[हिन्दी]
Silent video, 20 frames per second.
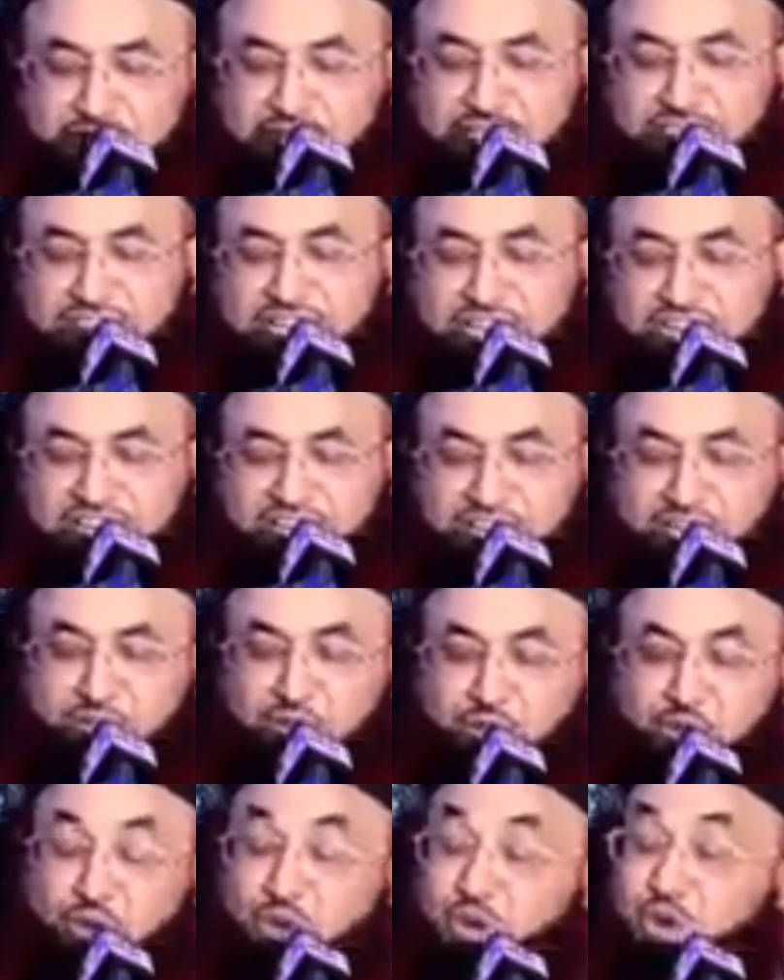में दाखिल
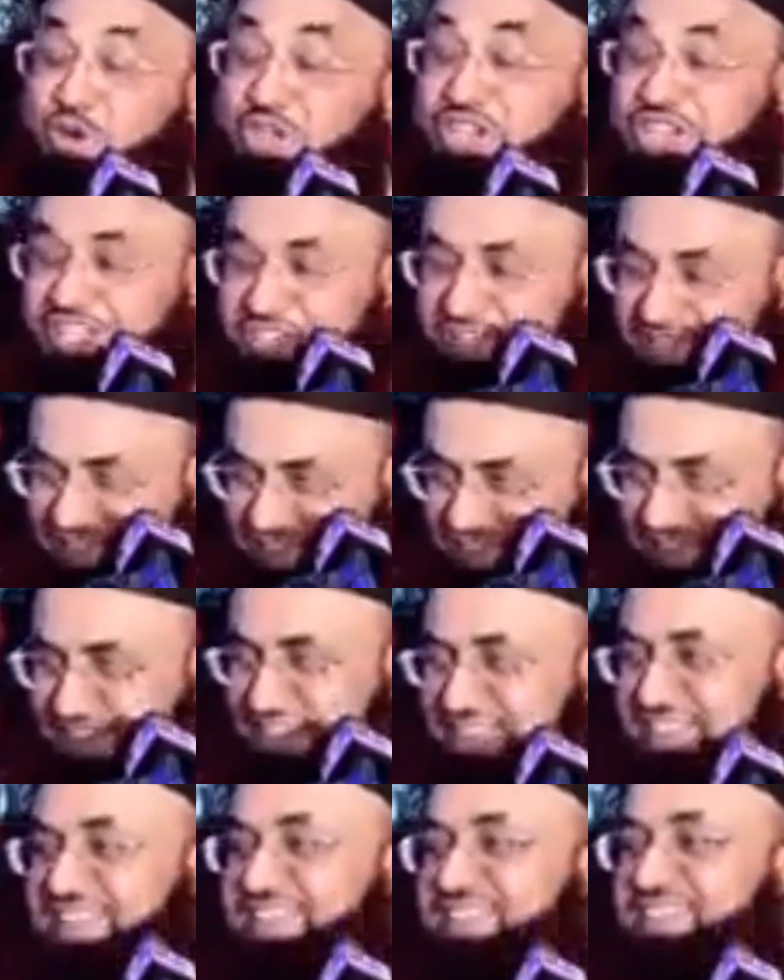
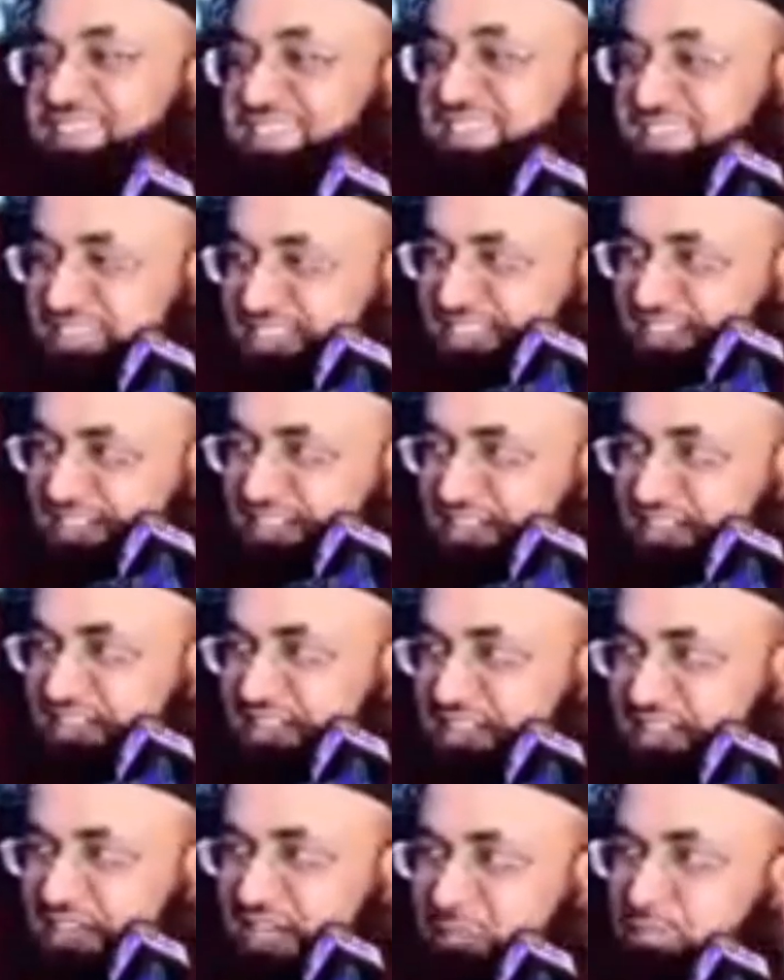होगी
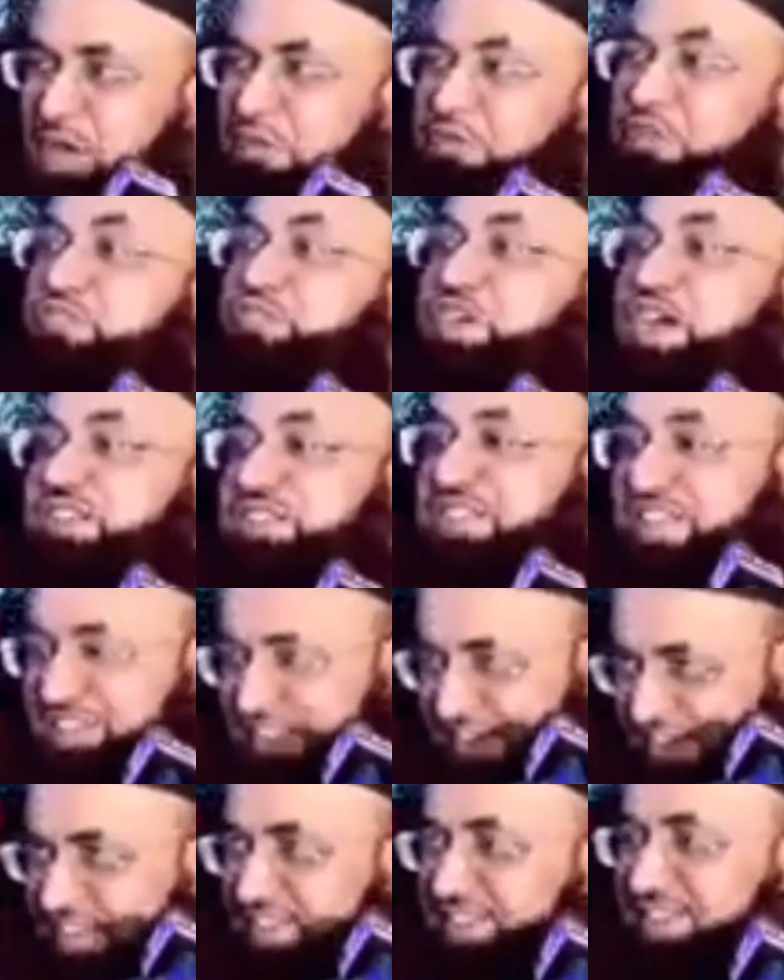रब अफव कर
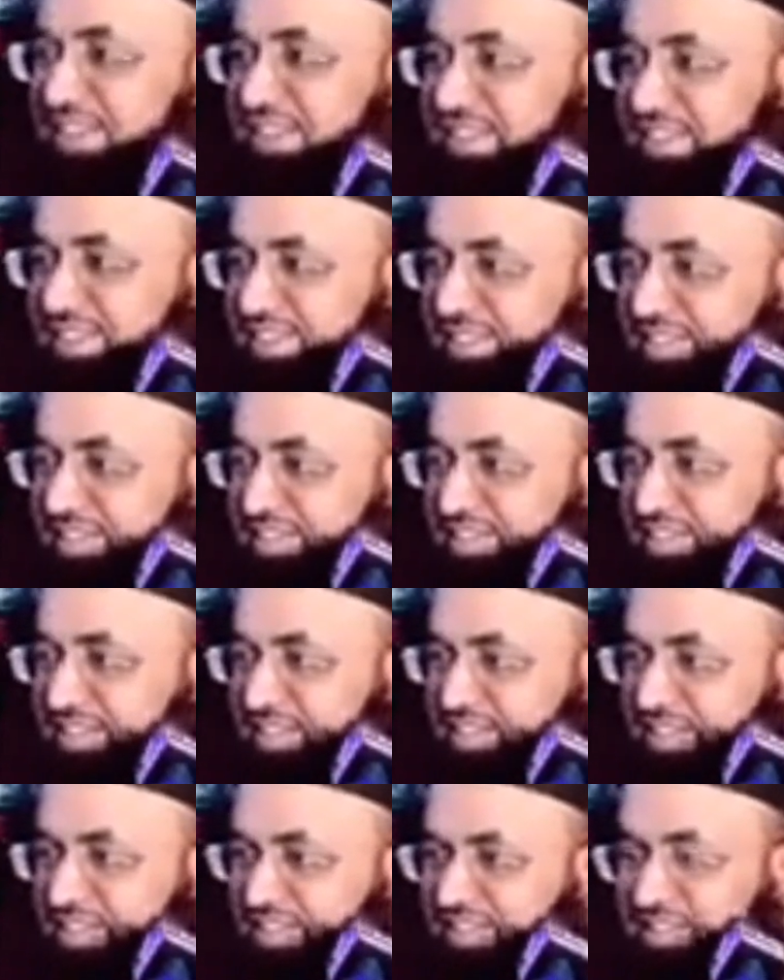देगा
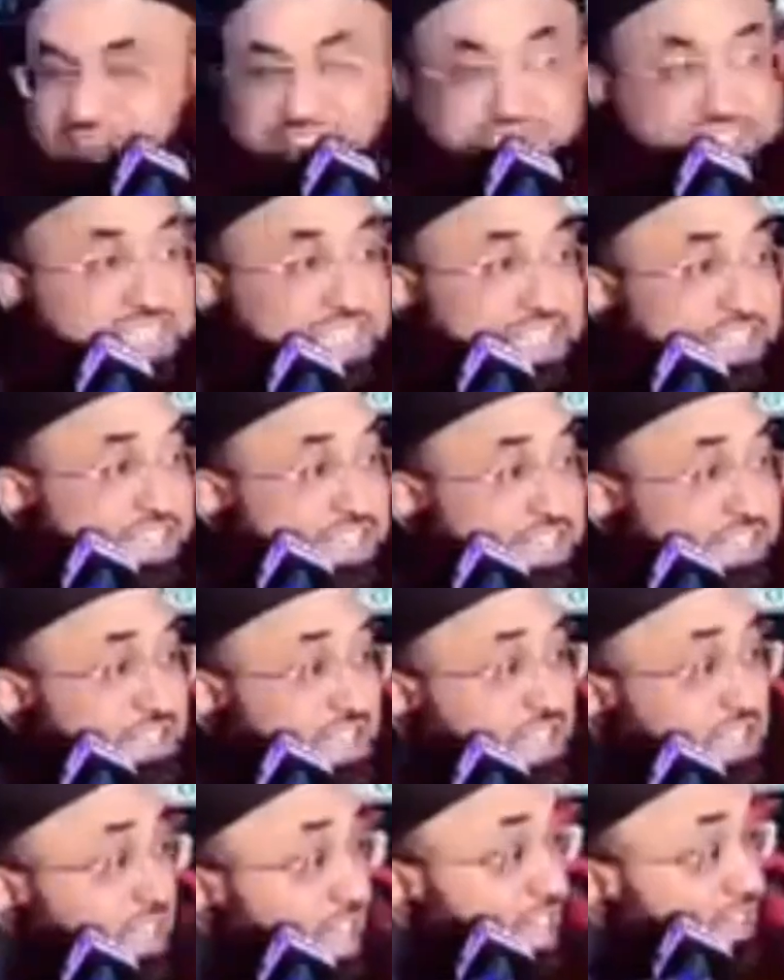ये नहीं
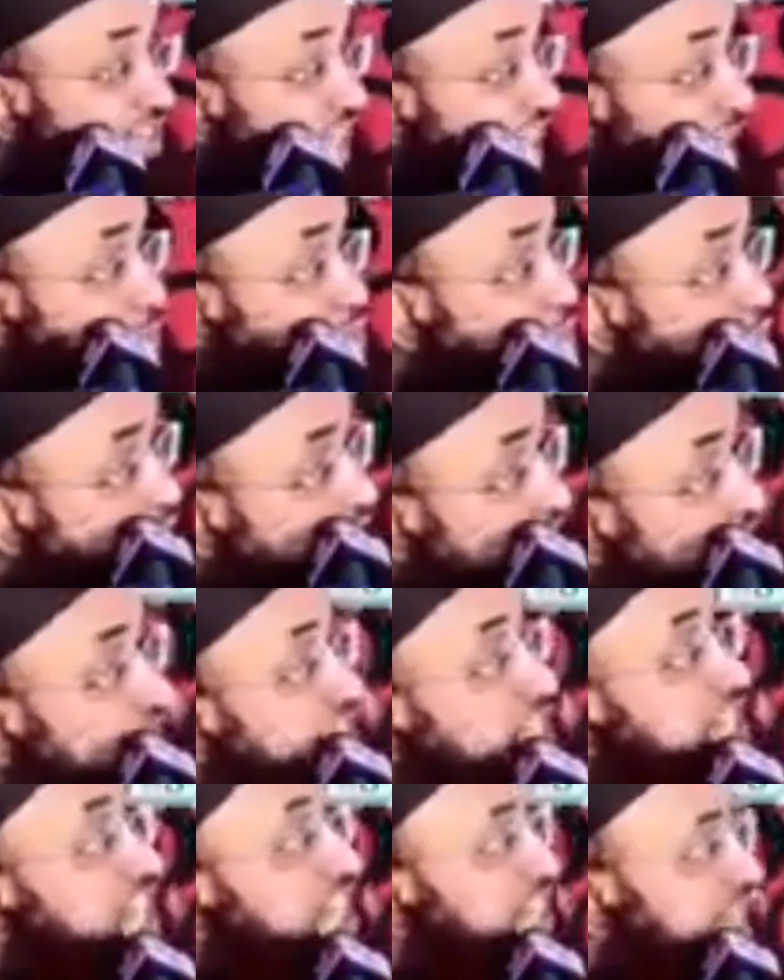कि खता मुमकिन
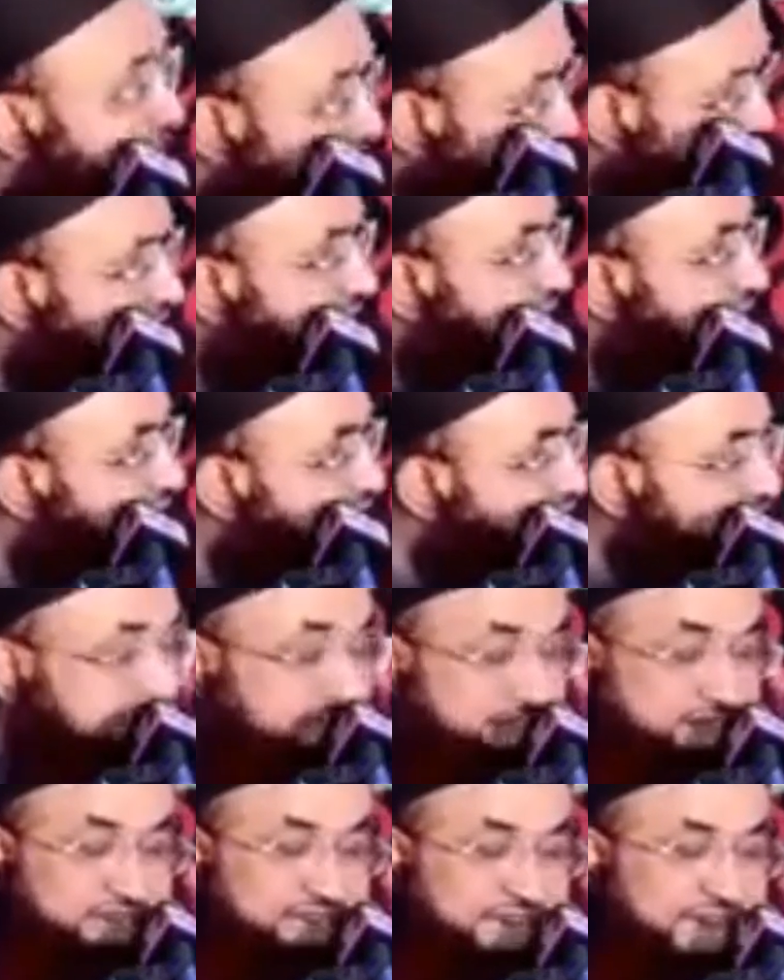ही नहीं रही
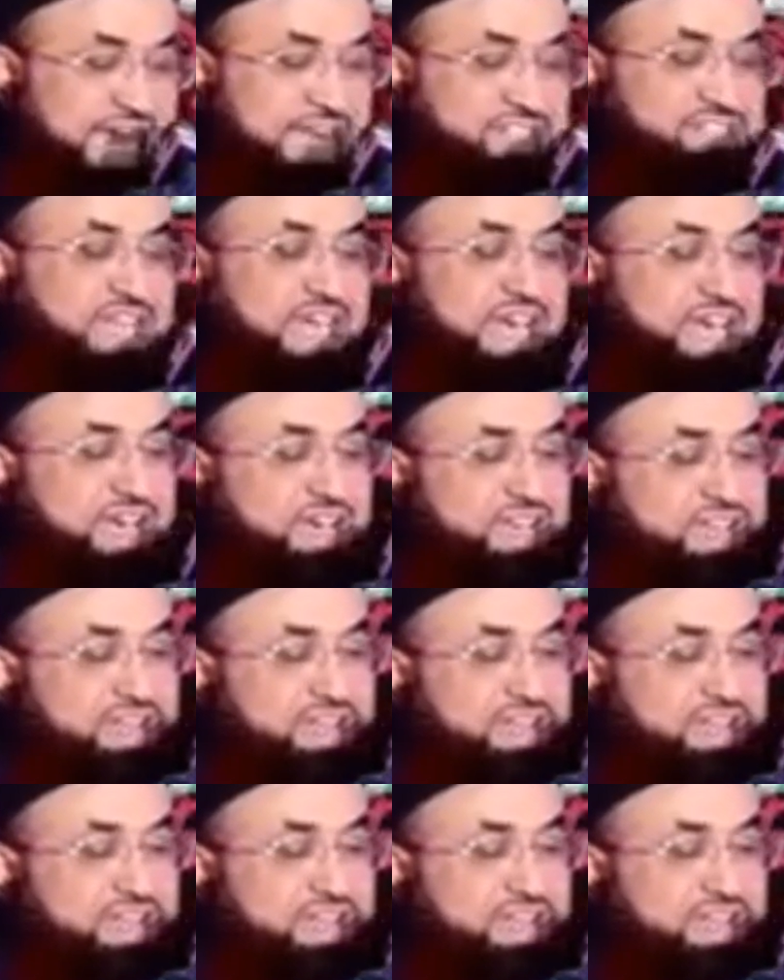लिहाजा